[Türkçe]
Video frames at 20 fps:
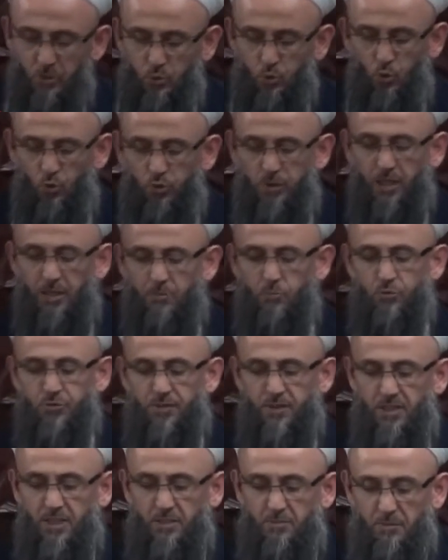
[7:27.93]
çoğu yağmur,
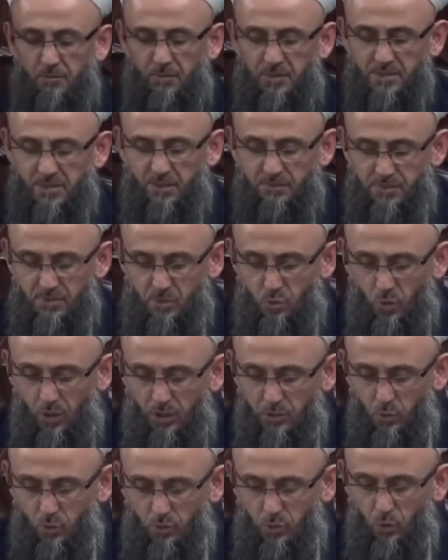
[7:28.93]
dere gibi masrafsız
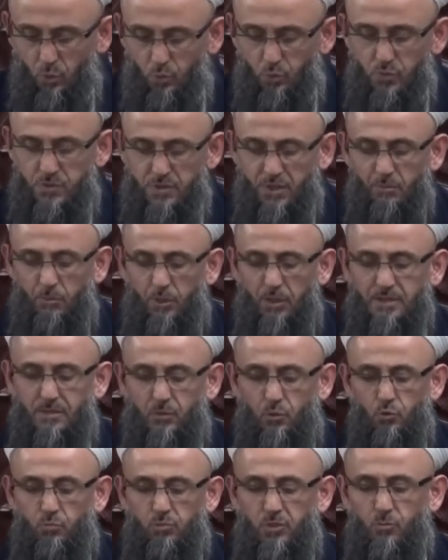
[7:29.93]
doğal yolla olduysa
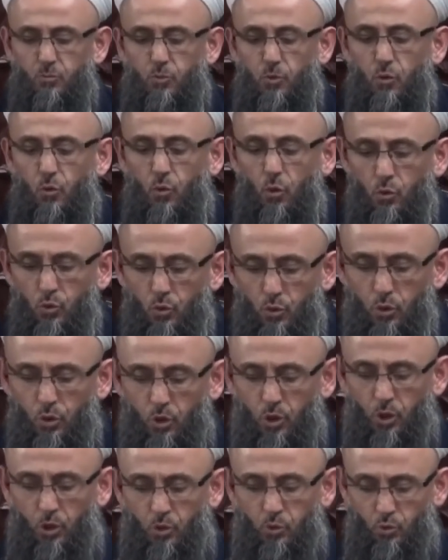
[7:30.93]
mahsulün 1 bölü
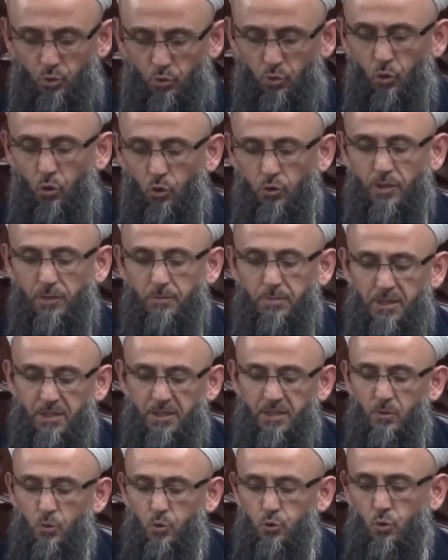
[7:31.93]
10'unun, onda
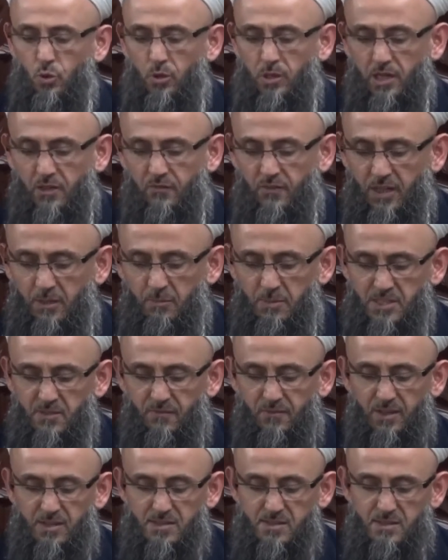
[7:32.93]
birinin öşür olarak verilmesi
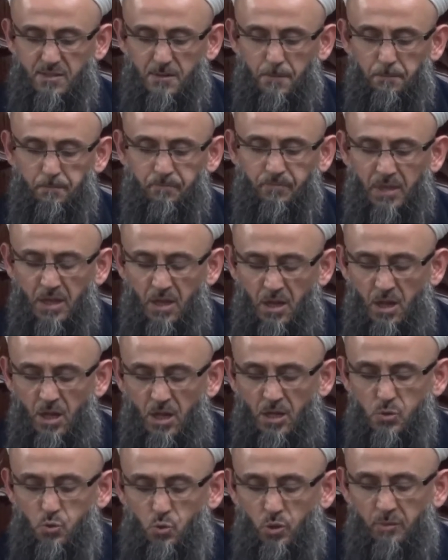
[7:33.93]
farzdır.
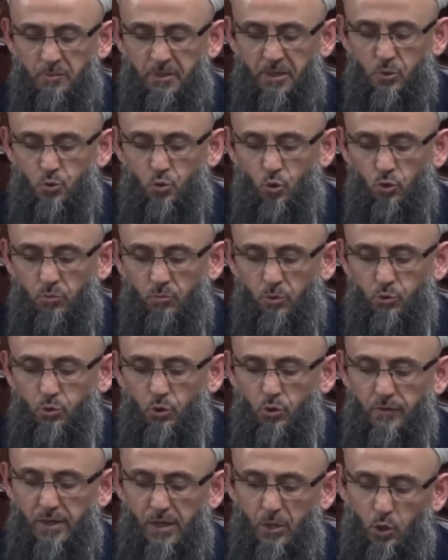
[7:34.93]
Sulamanın çoğu
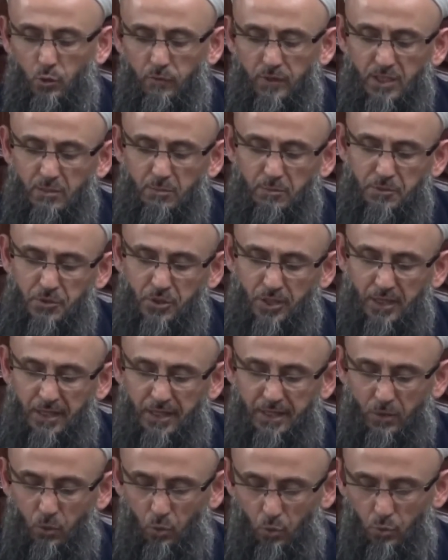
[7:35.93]
motor veya kova gibi bir
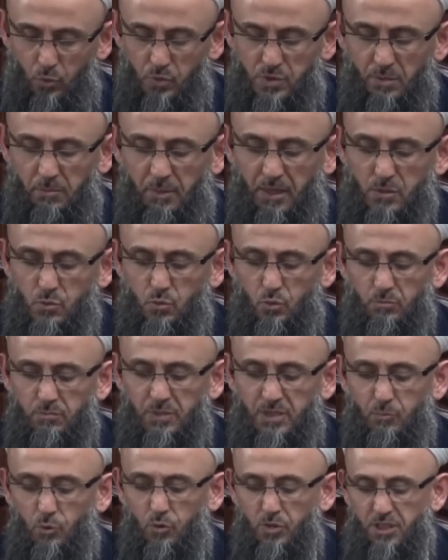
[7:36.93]
şeyle olduysa mahsulün
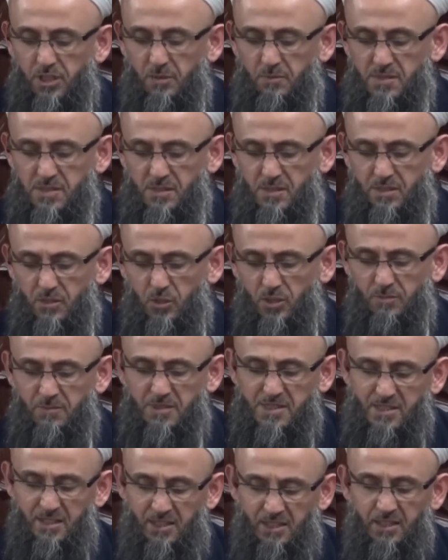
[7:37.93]
1 bölü 20'si,
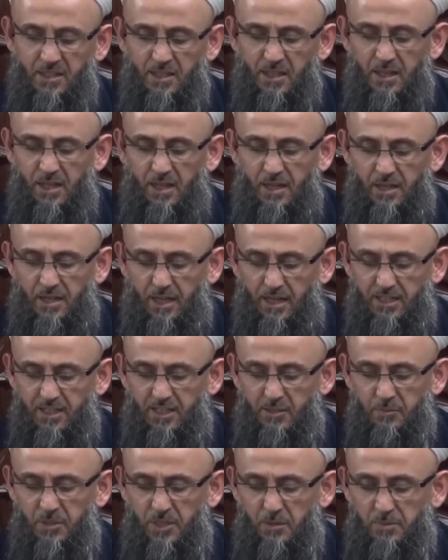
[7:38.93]
20'sinin yani
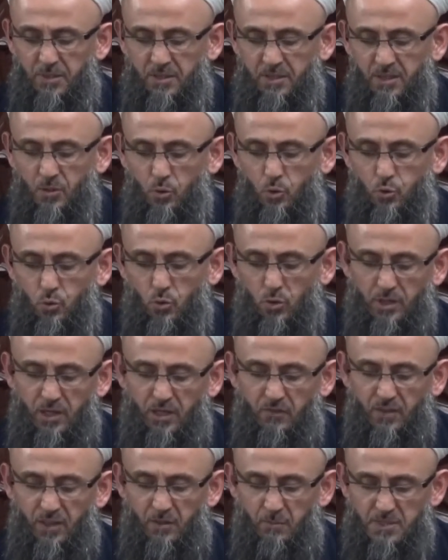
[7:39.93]
20'de 1'inin öşür
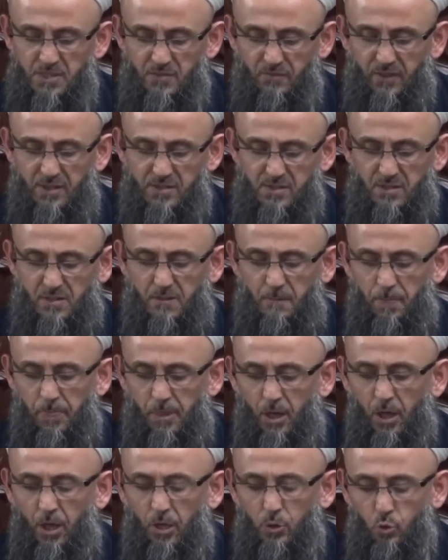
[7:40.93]
olarak verilmesi farzdır.
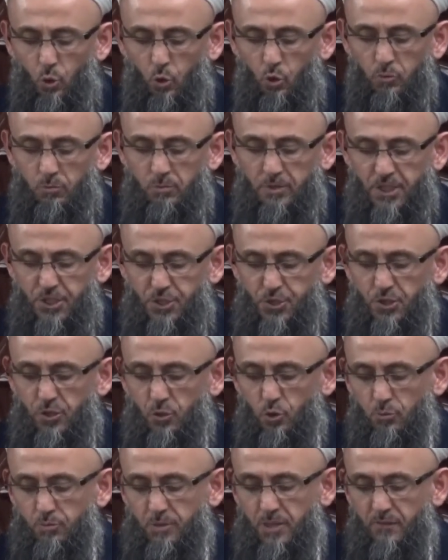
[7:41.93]
Tohum,
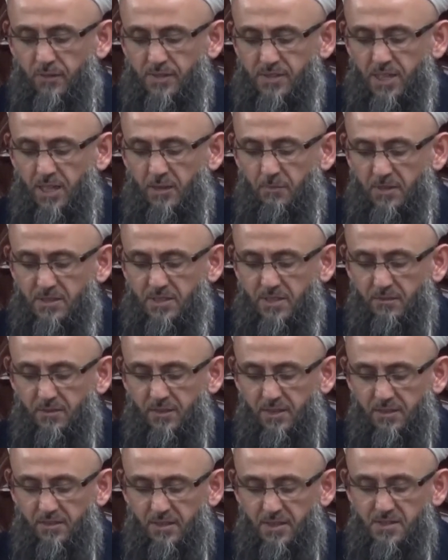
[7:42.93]
işçi, gübre vesaire
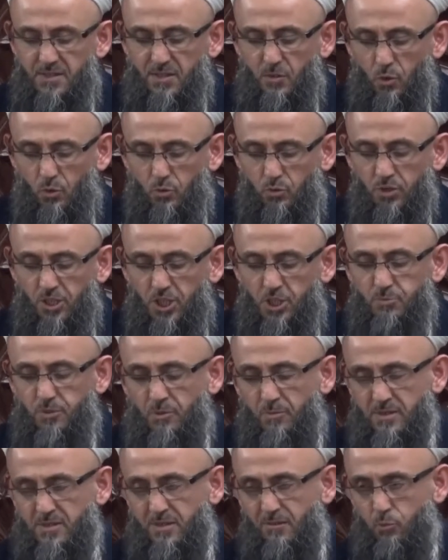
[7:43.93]
masrafların tesiri yoktur. Hiçbir
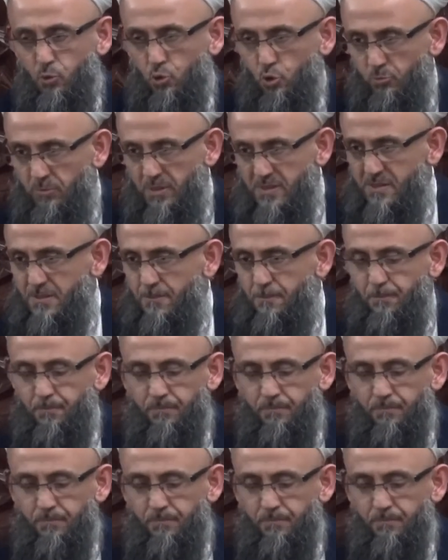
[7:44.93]
masraf düşülmez.